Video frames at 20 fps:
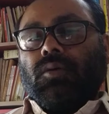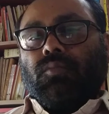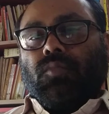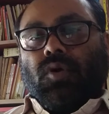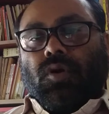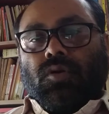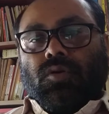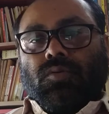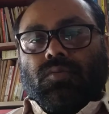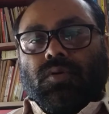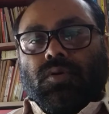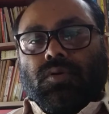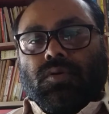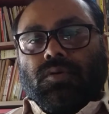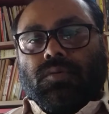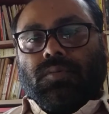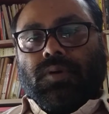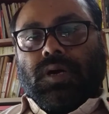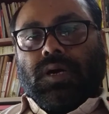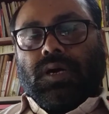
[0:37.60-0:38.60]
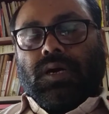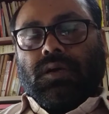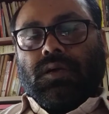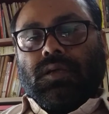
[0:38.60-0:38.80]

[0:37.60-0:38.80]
বঙ্গভঙ্গ বা